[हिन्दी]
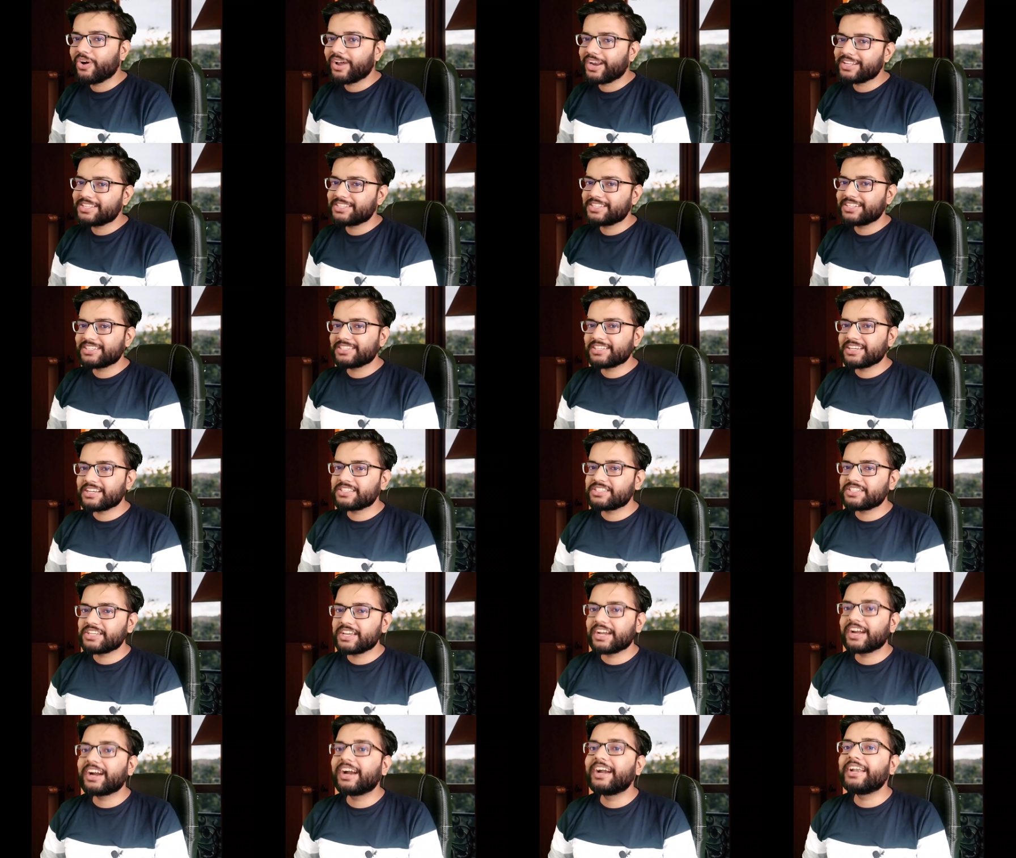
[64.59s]
और अच्छे से
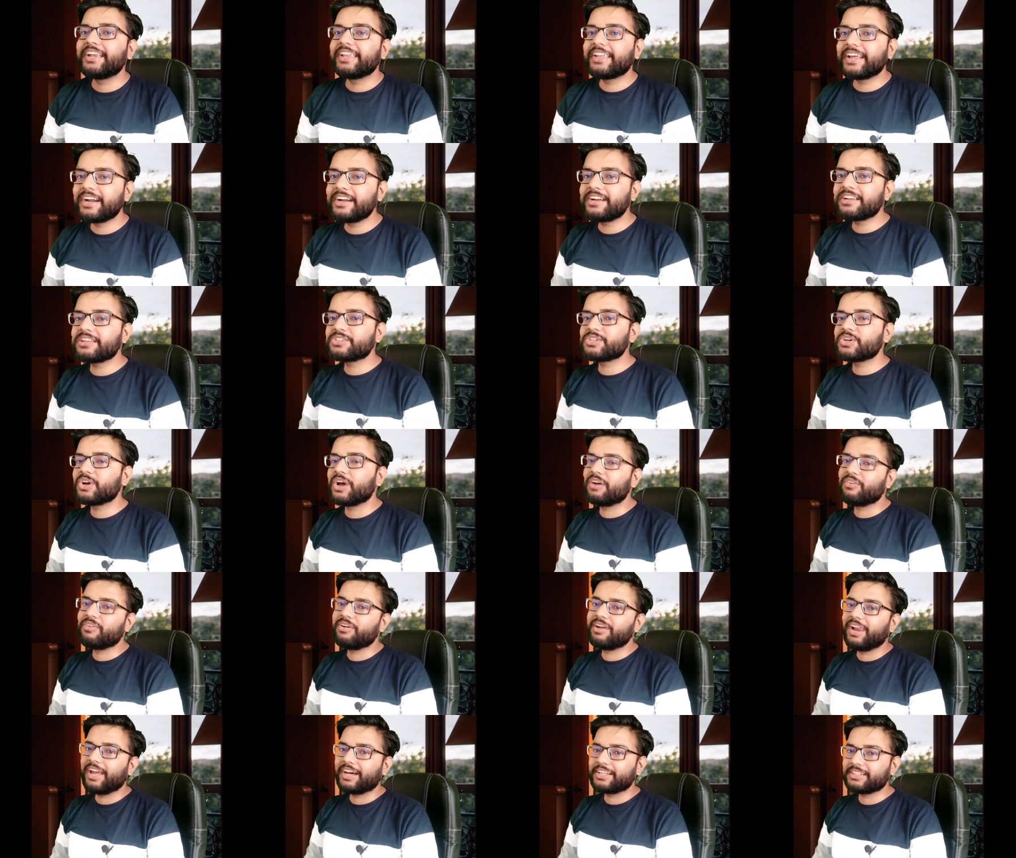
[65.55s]
अच्छे कंटेंट जो
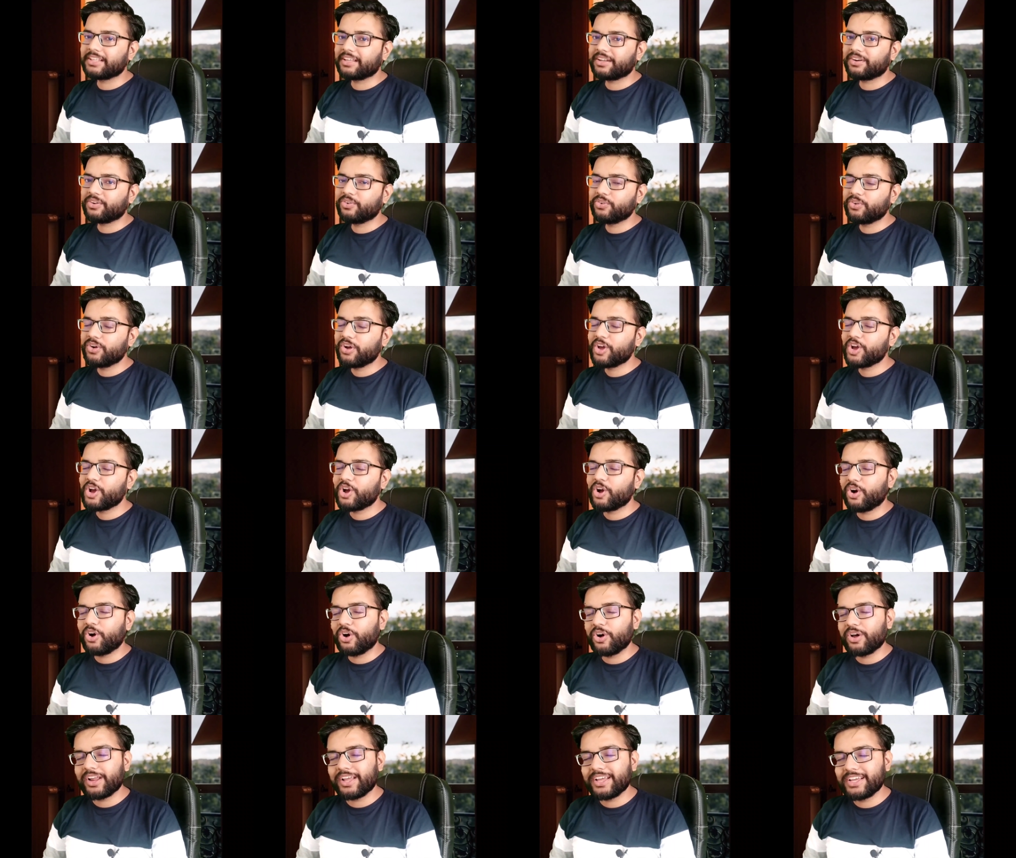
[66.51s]
है वो लाता रहूँ
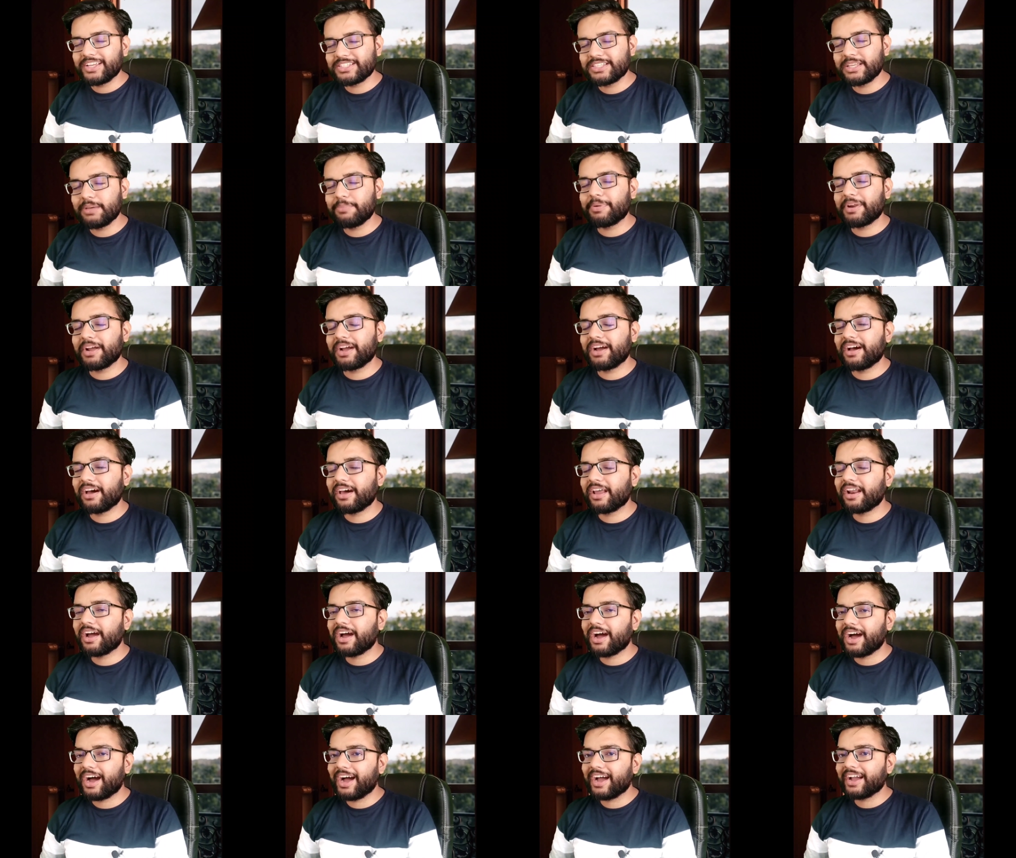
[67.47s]
और इसी
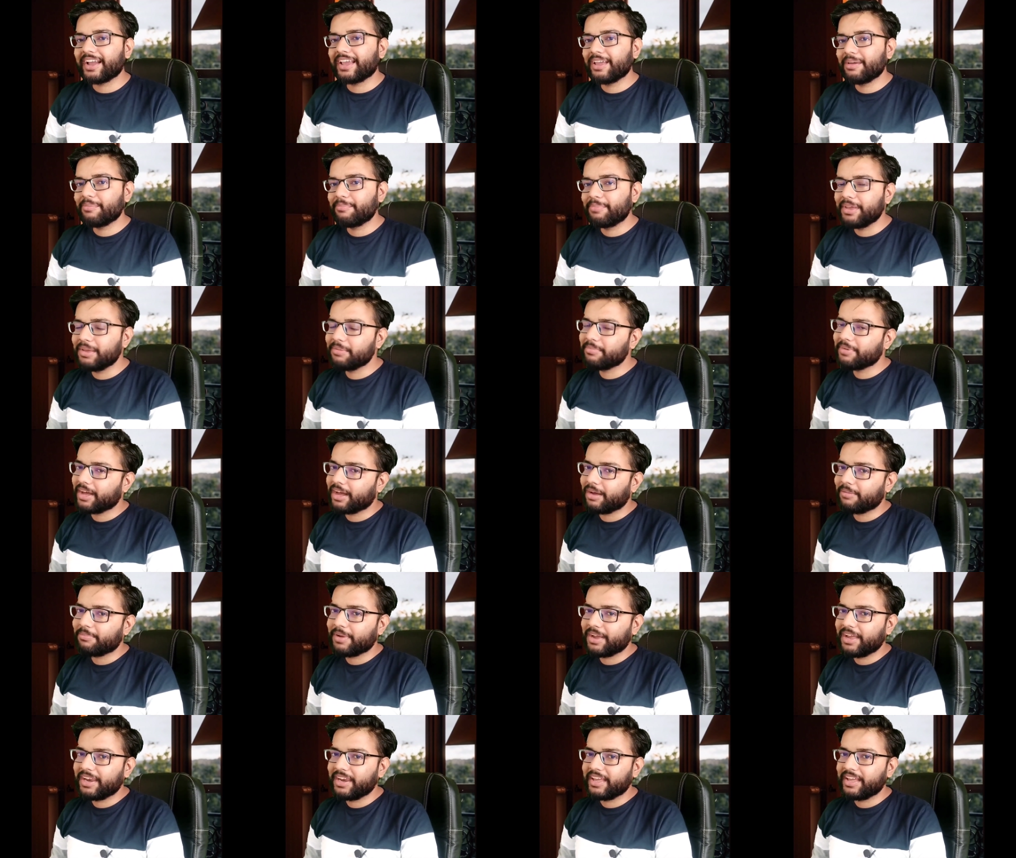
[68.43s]
प्रकार आगे भी मैं
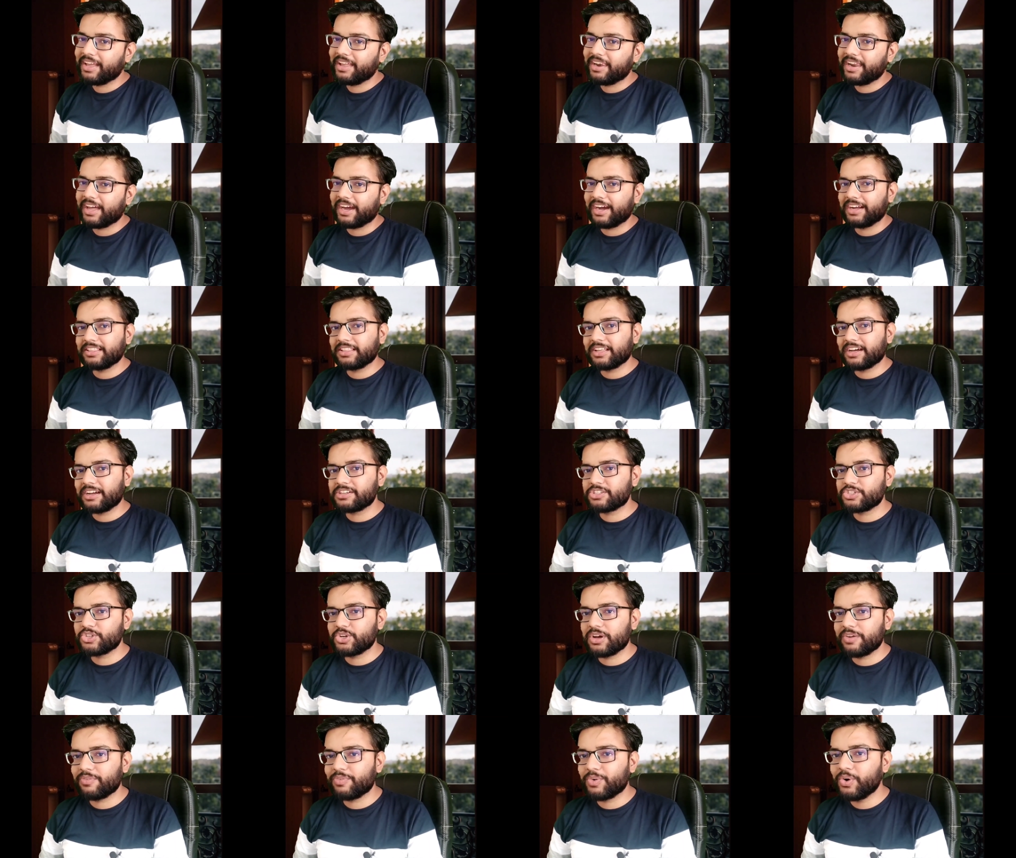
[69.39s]
आपके लिए लगातार
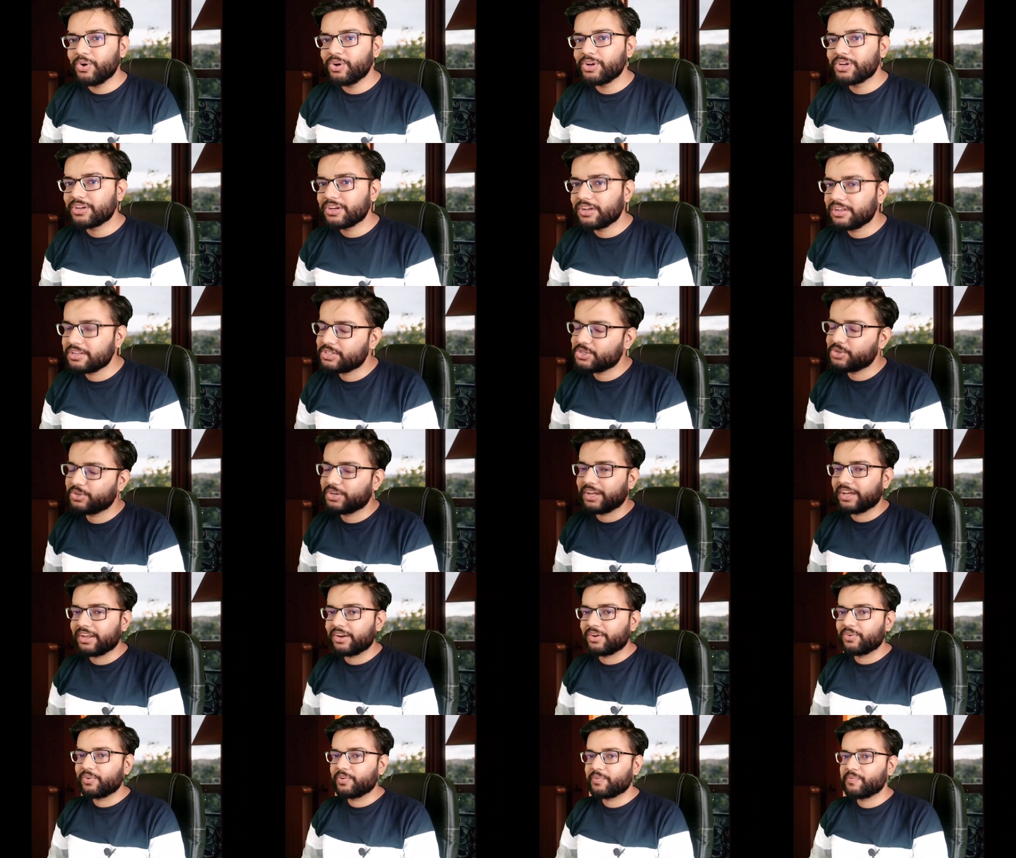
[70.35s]
जो है वो
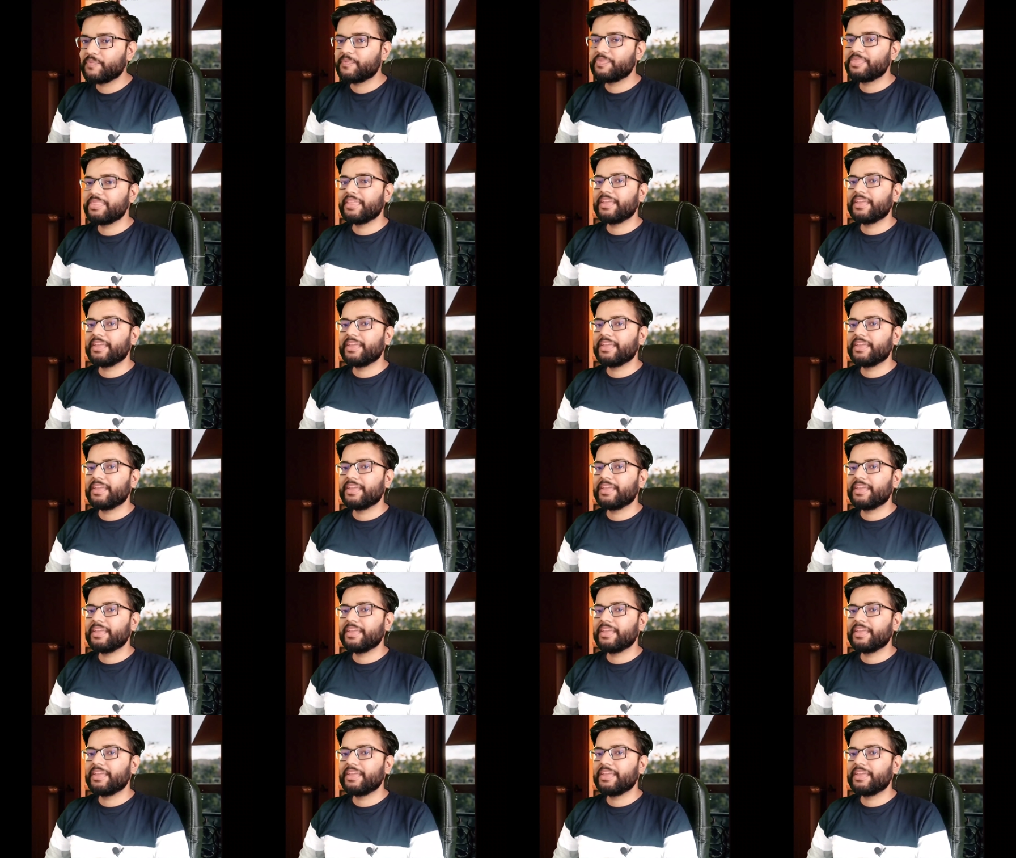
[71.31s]
जुटा रहा हूँ